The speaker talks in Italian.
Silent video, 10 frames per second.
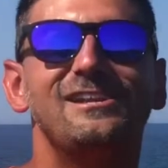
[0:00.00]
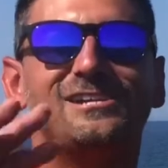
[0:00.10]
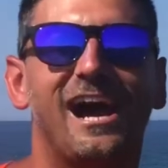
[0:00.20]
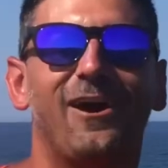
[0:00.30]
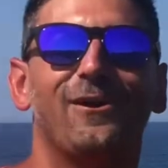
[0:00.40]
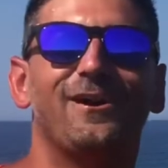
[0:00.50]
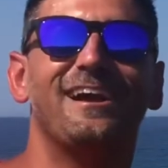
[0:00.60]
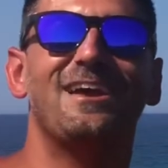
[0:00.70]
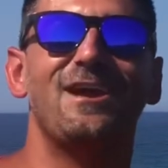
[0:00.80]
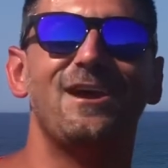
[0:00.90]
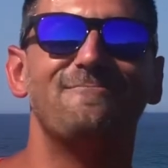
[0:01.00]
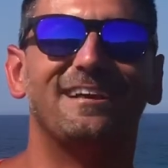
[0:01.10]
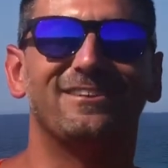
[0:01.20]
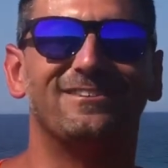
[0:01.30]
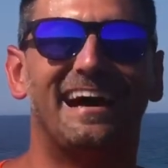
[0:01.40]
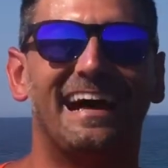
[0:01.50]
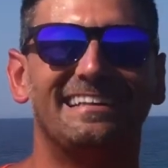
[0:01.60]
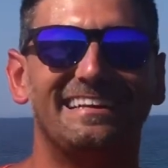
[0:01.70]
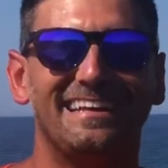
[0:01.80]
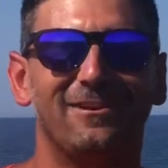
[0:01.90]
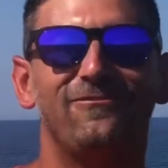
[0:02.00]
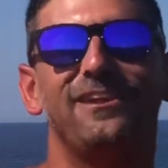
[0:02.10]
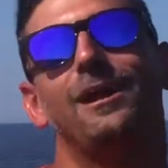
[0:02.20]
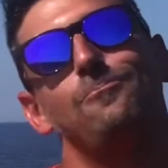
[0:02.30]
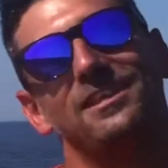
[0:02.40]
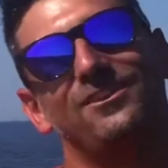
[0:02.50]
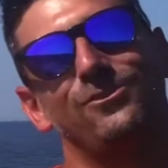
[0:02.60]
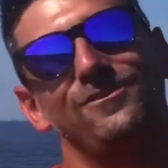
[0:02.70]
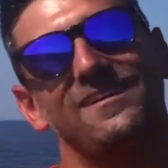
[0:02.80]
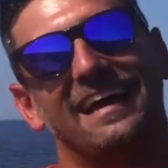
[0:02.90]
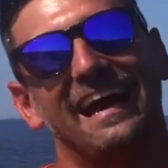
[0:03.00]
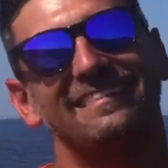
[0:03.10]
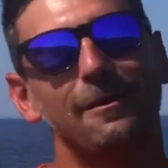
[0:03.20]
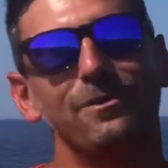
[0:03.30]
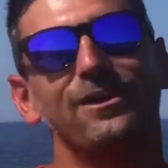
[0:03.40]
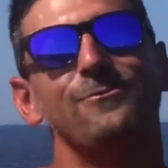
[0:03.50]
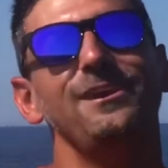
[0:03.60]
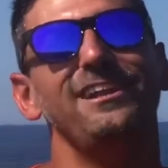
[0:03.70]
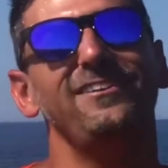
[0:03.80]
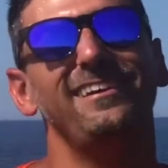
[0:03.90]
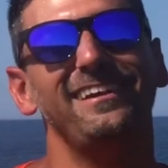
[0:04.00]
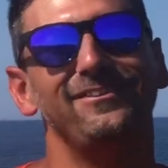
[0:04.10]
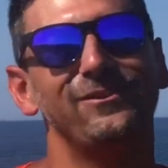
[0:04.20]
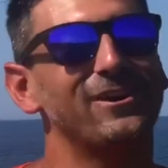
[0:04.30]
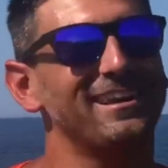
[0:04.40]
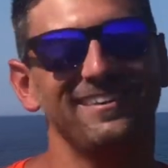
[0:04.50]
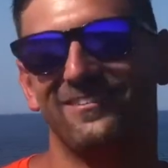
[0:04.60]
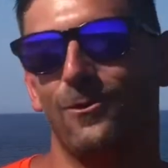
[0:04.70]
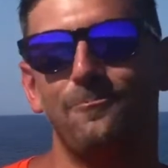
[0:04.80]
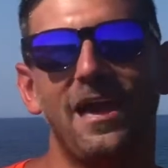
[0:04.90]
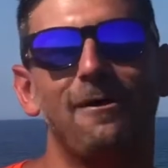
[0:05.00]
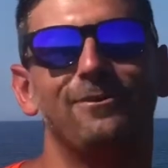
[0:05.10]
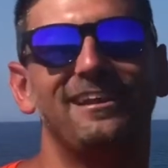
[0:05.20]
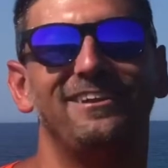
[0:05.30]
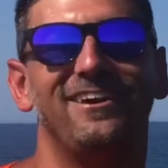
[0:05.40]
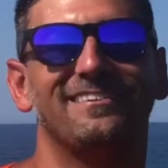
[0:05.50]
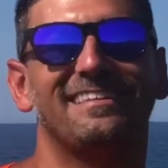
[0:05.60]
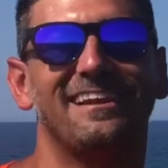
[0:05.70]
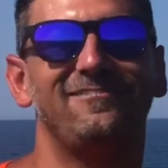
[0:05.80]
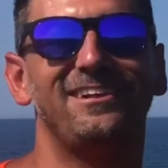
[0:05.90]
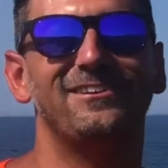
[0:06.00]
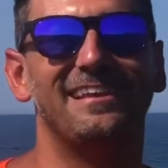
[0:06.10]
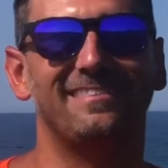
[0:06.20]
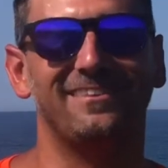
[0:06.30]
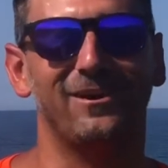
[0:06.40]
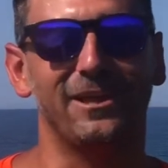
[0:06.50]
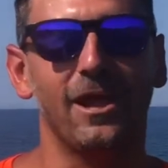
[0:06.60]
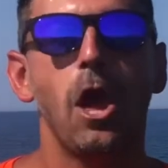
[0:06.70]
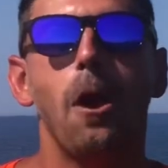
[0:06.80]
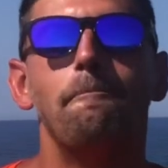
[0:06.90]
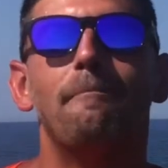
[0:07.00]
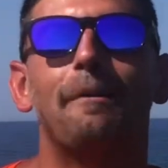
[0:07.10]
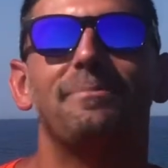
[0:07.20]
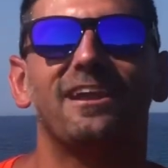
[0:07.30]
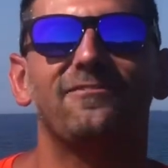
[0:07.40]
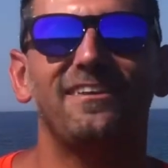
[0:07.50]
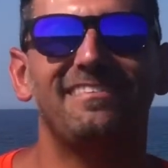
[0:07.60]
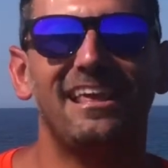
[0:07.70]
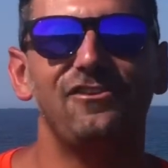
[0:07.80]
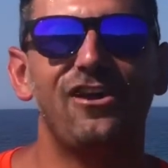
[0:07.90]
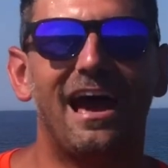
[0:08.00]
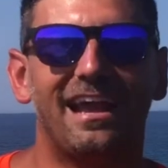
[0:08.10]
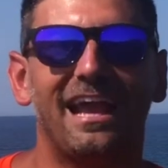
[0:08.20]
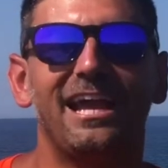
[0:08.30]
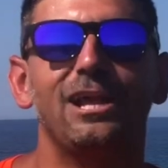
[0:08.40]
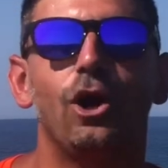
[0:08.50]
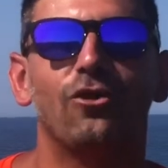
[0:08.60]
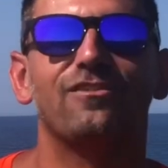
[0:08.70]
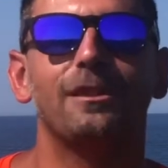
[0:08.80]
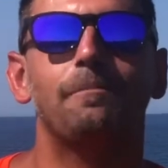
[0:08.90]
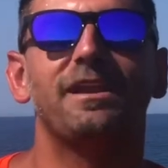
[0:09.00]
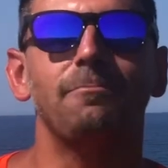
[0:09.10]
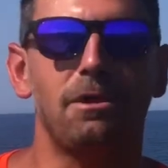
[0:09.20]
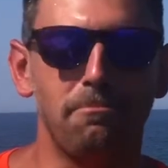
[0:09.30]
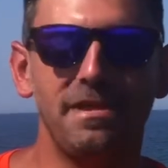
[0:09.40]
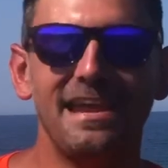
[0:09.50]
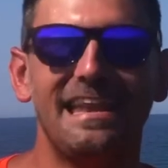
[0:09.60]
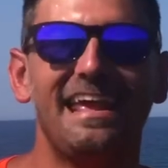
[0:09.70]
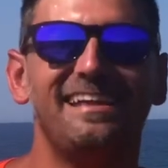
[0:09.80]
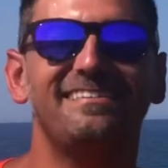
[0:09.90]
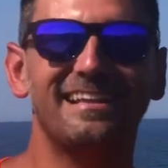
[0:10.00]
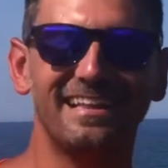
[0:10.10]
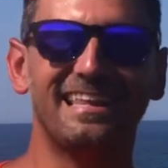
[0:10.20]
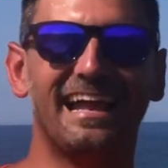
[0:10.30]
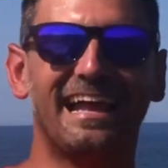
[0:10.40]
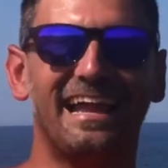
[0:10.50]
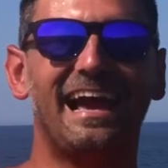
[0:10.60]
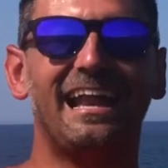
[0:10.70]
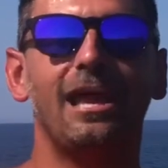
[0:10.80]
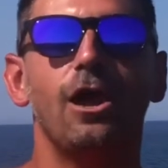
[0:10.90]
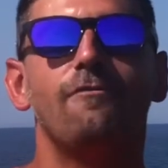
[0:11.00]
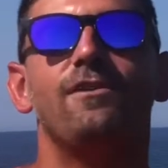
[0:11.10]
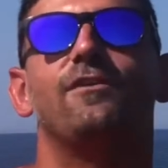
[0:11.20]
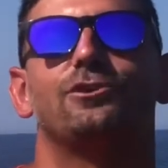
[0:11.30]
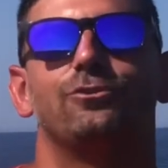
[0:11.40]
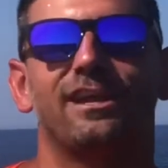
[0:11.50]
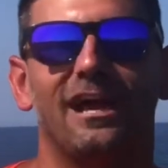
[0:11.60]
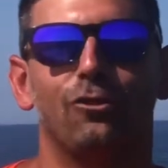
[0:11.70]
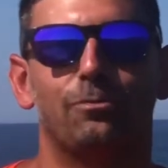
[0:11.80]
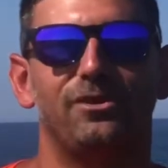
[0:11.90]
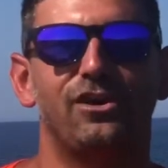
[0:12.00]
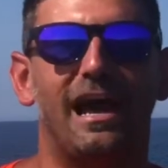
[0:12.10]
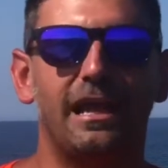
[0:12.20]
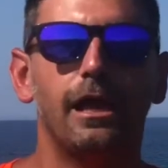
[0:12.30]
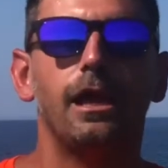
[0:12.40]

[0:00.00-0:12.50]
Ciao e bentrovati! Finalmente sono in vacanza, per 15 giorni stoppiamo le nostre video lezioni, ma per festeggiare i nostri primi 1000 iscritti al canale vi faccio un regalo speciale.